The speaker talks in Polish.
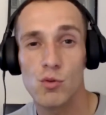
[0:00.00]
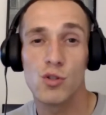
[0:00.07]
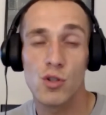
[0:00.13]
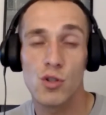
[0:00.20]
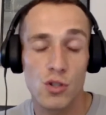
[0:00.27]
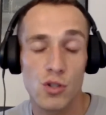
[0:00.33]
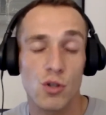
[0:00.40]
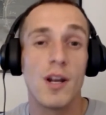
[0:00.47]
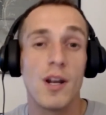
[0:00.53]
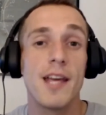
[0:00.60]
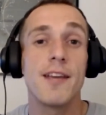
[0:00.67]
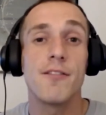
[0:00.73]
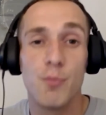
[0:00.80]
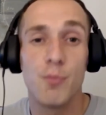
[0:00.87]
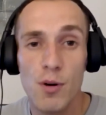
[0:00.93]
co z kolei
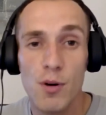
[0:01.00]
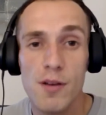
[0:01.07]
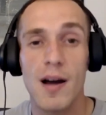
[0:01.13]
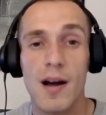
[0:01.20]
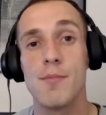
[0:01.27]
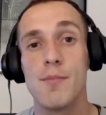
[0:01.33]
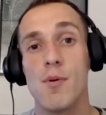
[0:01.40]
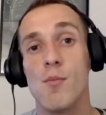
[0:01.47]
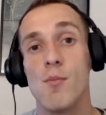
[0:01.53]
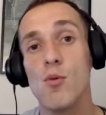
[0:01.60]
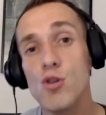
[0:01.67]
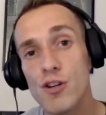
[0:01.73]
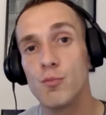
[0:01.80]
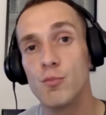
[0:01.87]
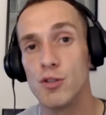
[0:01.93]
wpływa albo
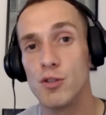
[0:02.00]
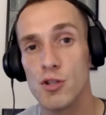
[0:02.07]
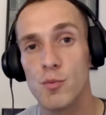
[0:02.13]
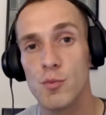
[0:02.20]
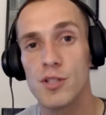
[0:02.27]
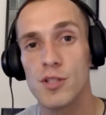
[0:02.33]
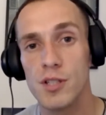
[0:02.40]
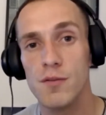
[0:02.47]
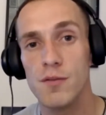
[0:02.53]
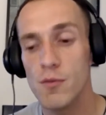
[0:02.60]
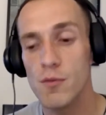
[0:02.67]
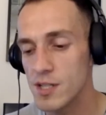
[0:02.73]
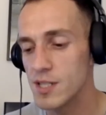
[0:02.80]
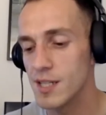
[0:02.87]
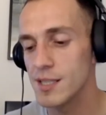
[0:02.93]
może wpłynąć pozytywnie
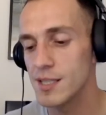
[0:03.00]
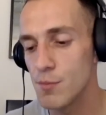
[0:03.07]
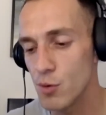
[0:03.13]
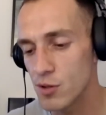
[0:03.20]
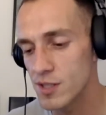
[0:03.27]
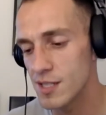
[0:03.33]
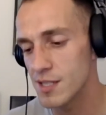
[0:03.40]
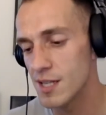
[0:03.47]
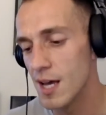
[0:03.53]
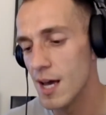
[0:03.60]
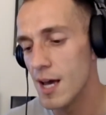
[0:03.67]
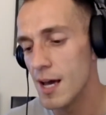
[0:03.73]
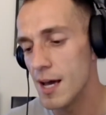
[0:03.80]
właśnie na ten proces